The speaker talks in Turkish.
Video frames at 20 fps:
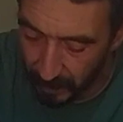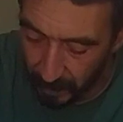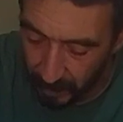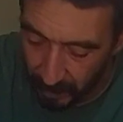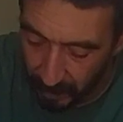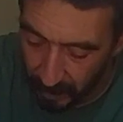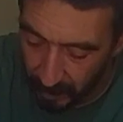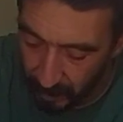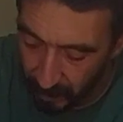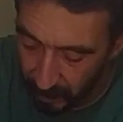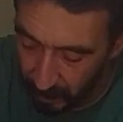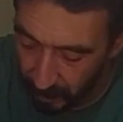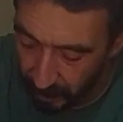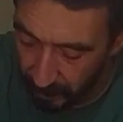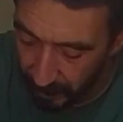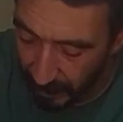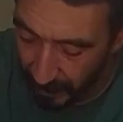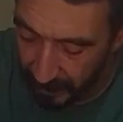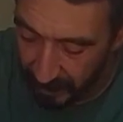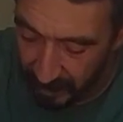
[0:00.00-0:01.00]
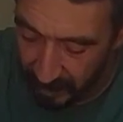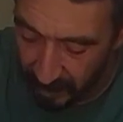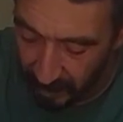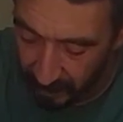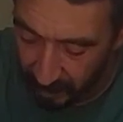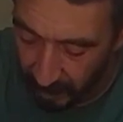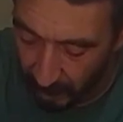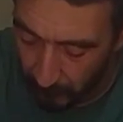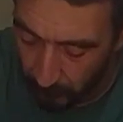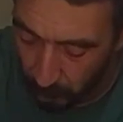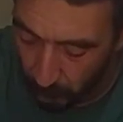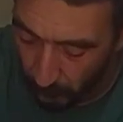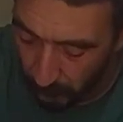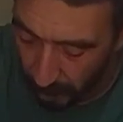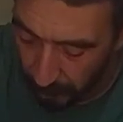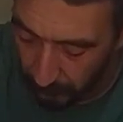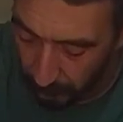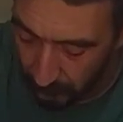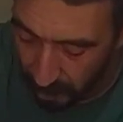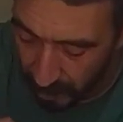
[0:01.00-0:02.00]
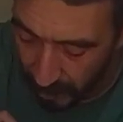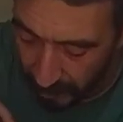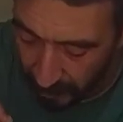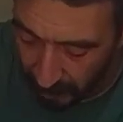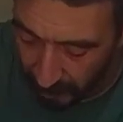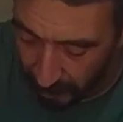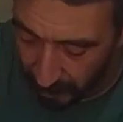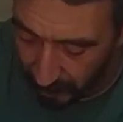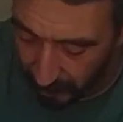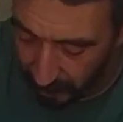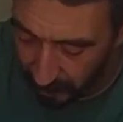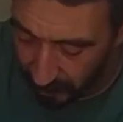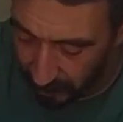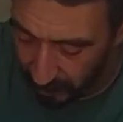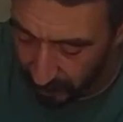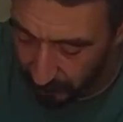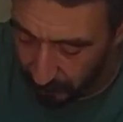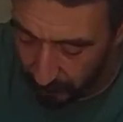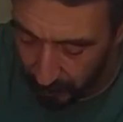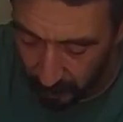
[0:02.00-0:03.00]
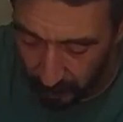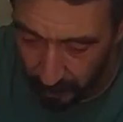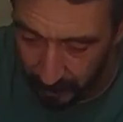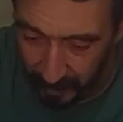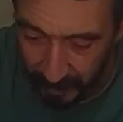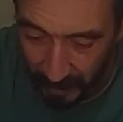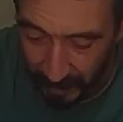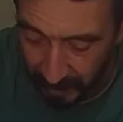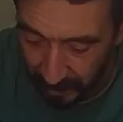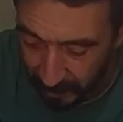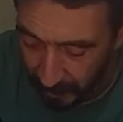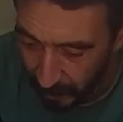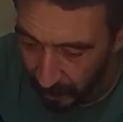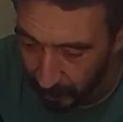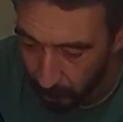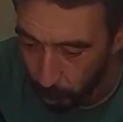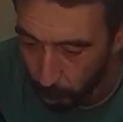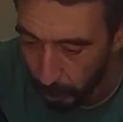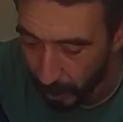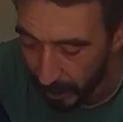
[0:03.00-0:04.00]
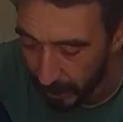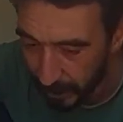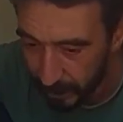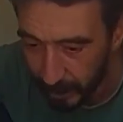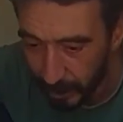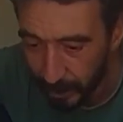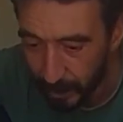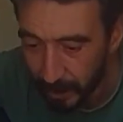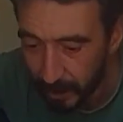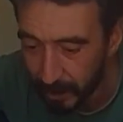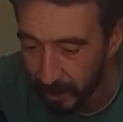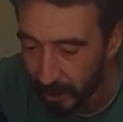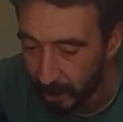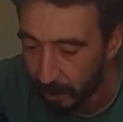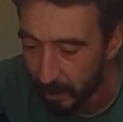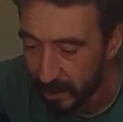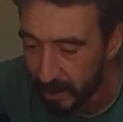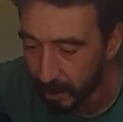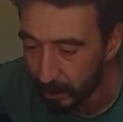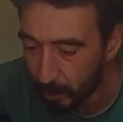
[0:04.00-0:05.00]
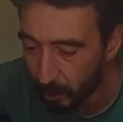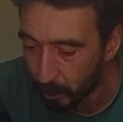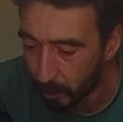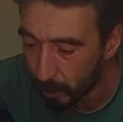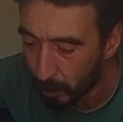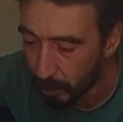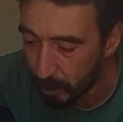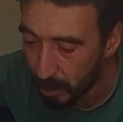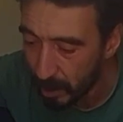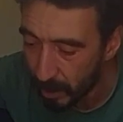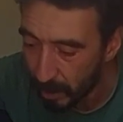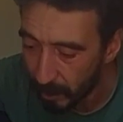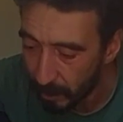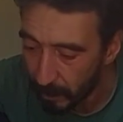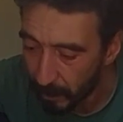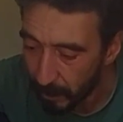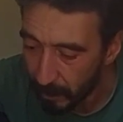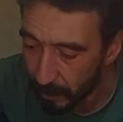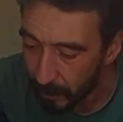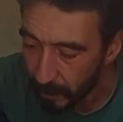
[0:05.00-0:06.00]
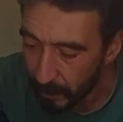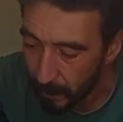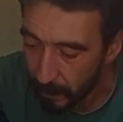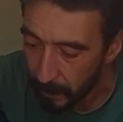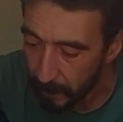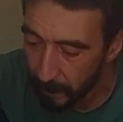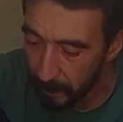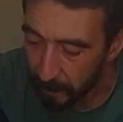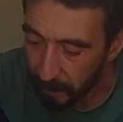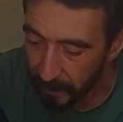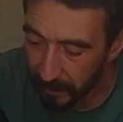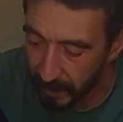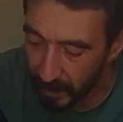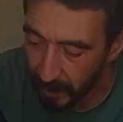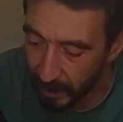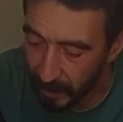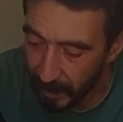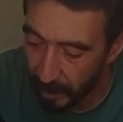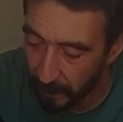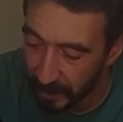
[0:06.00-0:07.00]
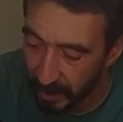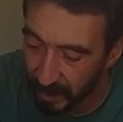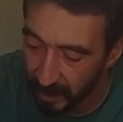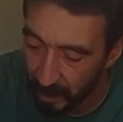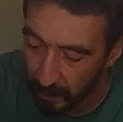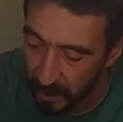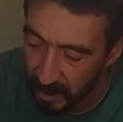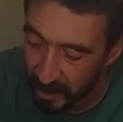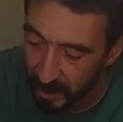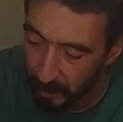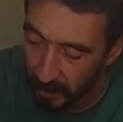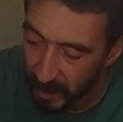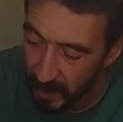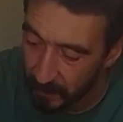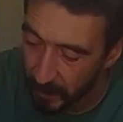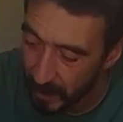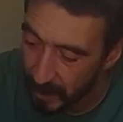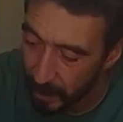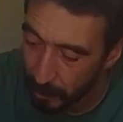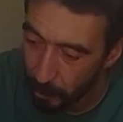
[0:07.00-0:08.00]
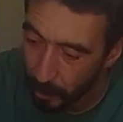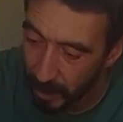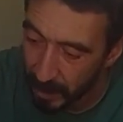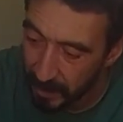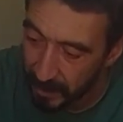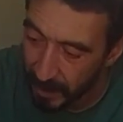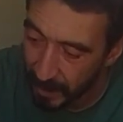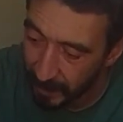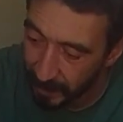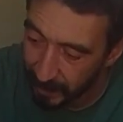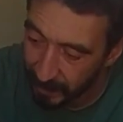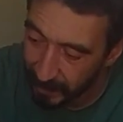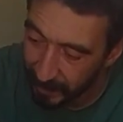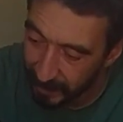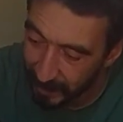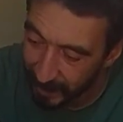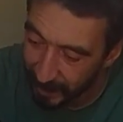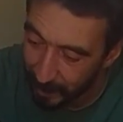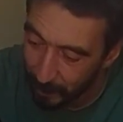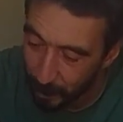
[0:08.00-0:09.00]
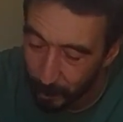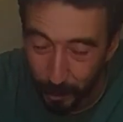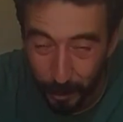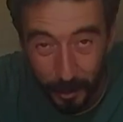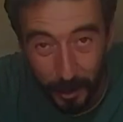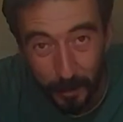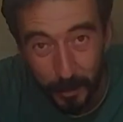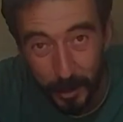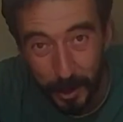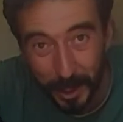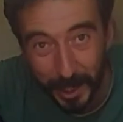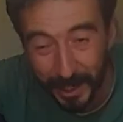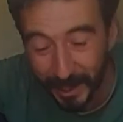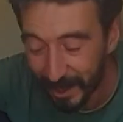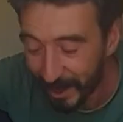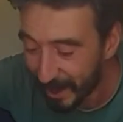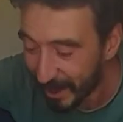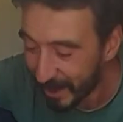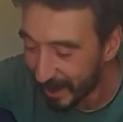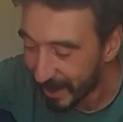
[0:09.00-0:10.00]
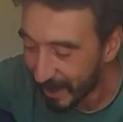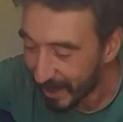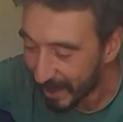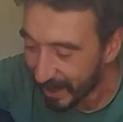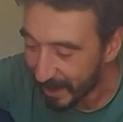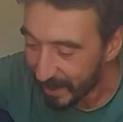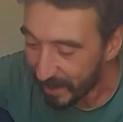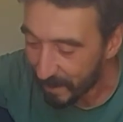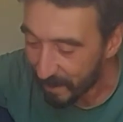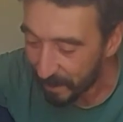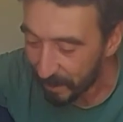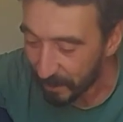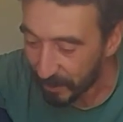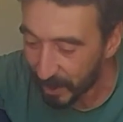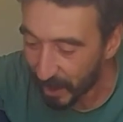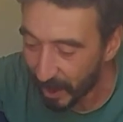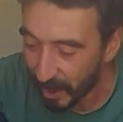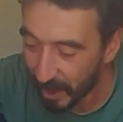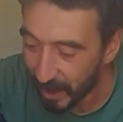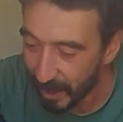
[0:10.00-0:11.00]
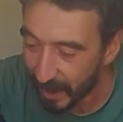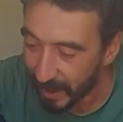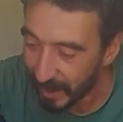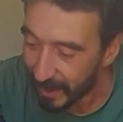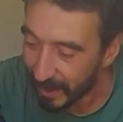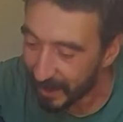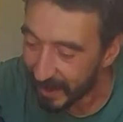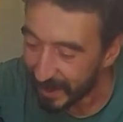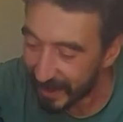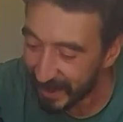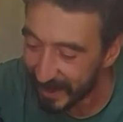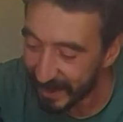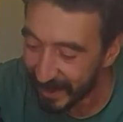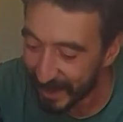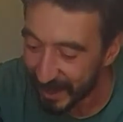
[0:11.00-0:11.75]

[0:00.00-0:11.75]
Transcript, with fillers: E, yani satın almış olan dostlar e, yani da kolaylıkla ayıklayabilecek durumda olacak. Hem de gramajı da biraz fazla koyarsak e, bu konuyu bu şekilde daha e,